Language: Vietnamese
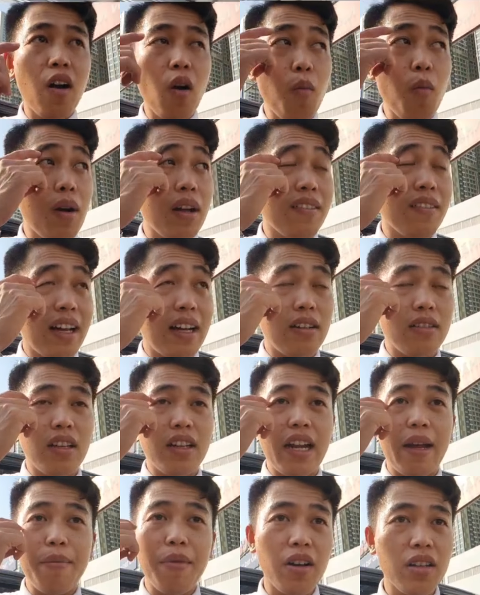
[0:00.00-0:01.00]
khúc mà vào
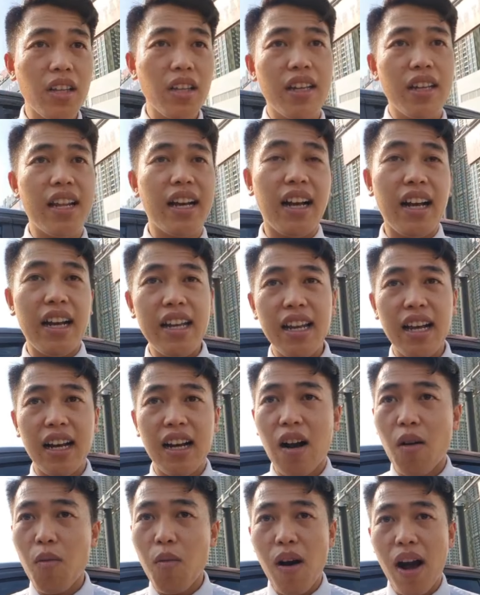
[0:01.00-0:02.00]
thời điểm đó thì Đạt nghĩ là
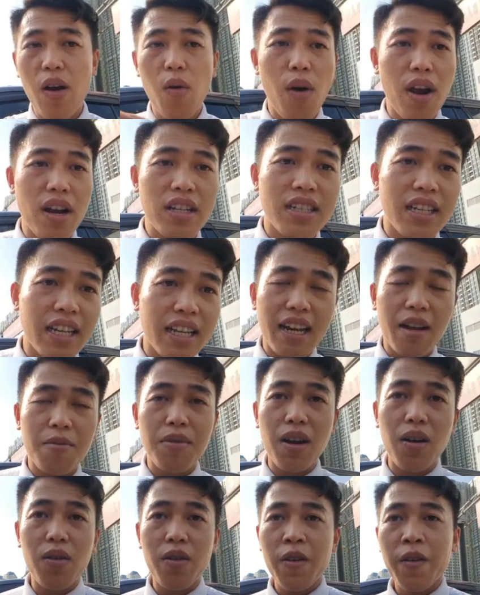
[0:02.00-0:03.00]
không có ai qua được xe N5
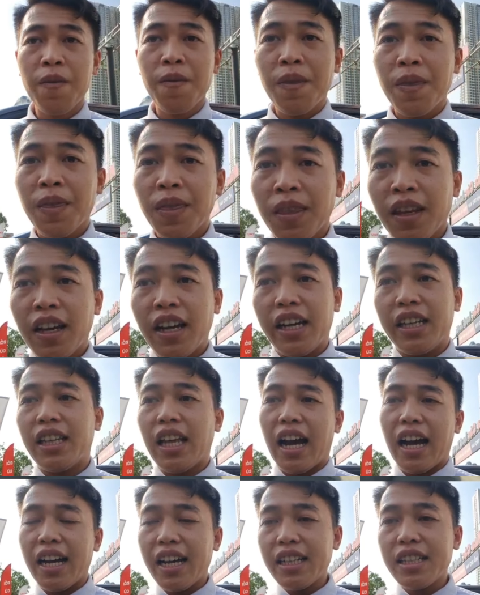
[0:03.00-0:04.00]
đâu. Hiện
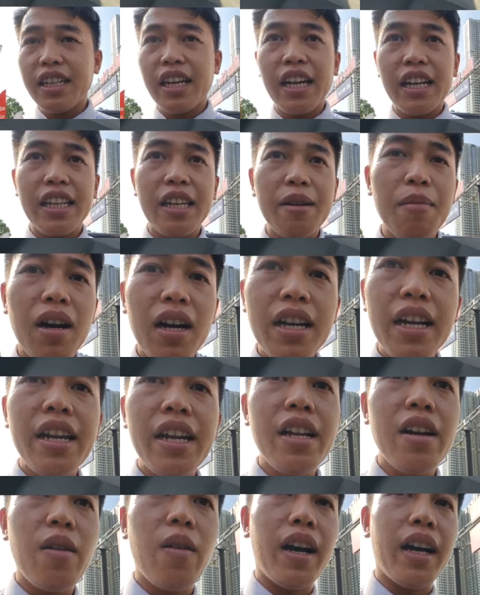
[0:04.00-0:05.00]
tại xe chỉ mới đi
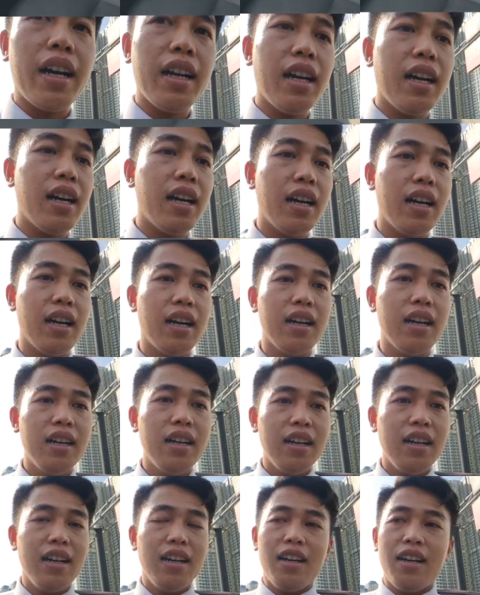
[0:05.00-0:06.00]
được khoảng là
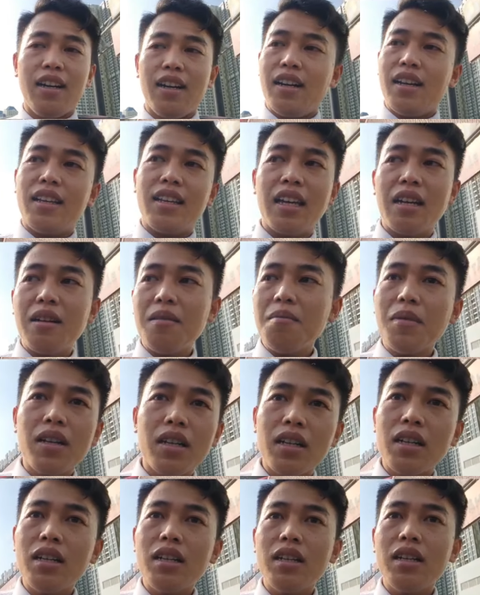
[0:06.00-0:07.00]

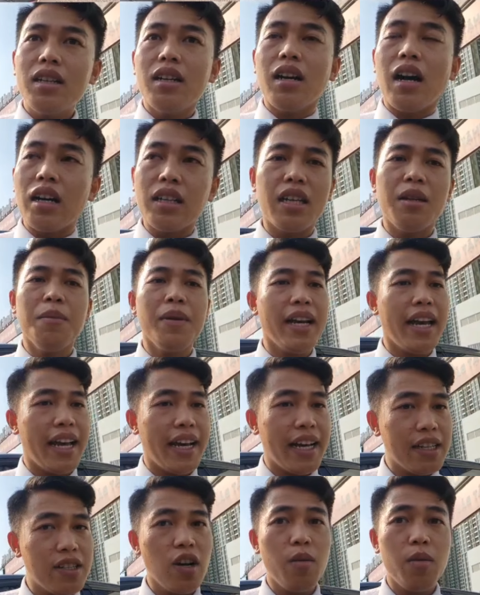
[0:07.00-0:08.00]
90.000
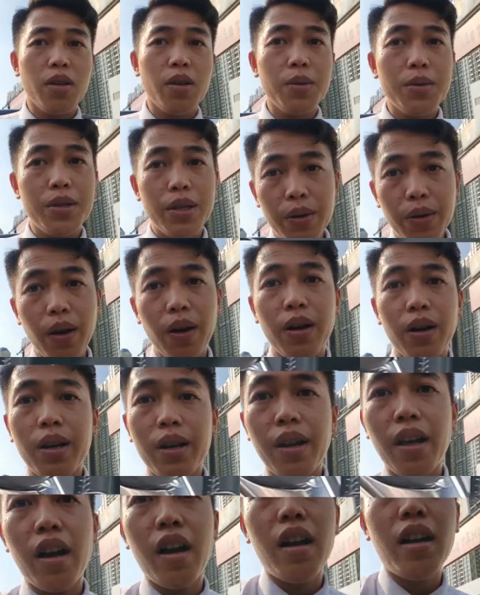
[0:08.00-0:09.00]
cây số một chút xíu thôi.
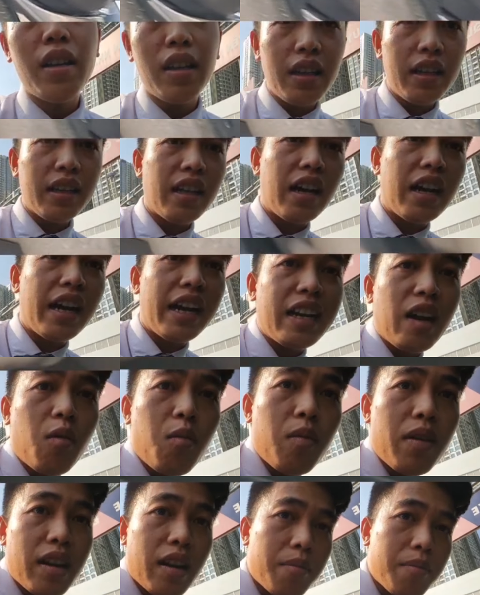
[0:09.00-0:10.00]
Đó, thời
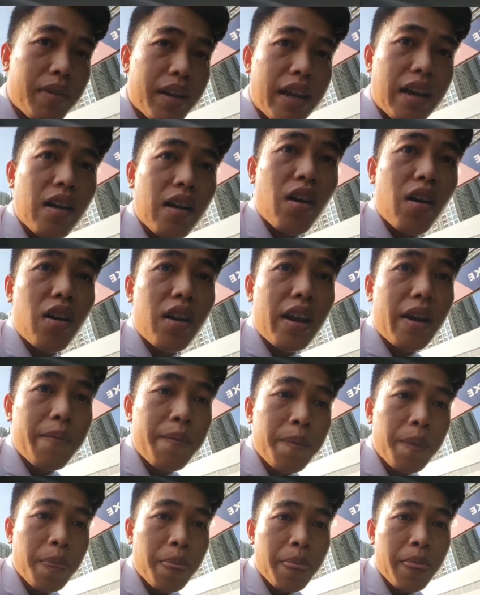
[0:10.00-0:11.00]
2015 mà đã có là
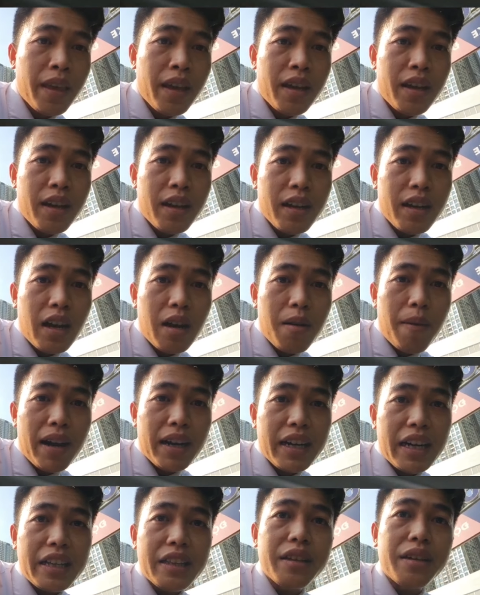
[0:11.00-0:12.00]
cân
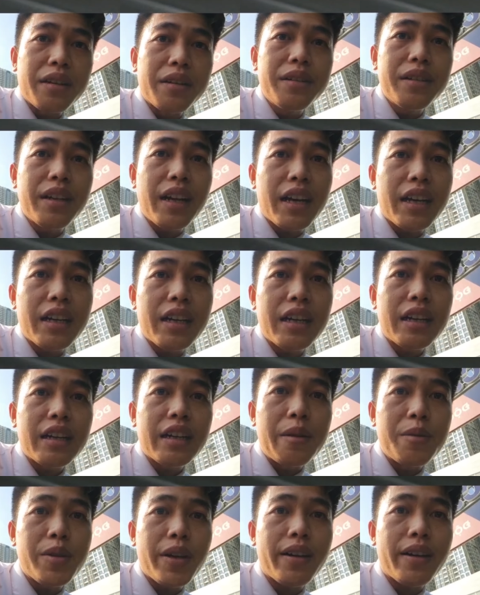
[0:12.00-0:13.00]
bằng điện tử nè,
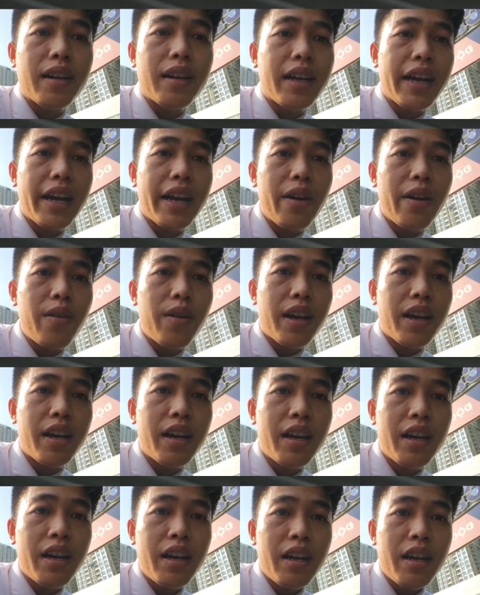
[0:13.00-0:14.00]
kiểm soát lực kéo nè,
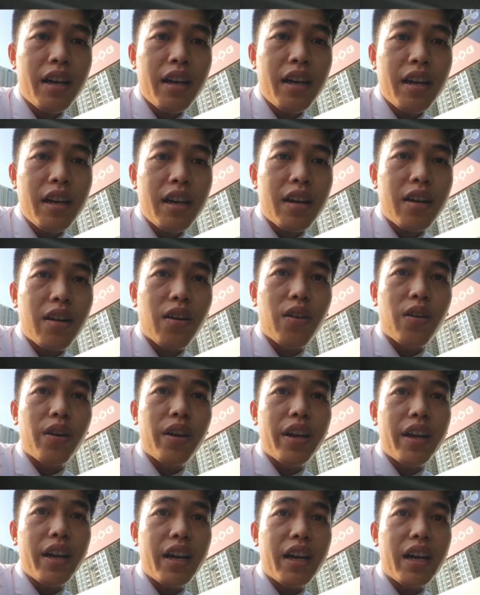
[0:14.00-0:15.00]
rồi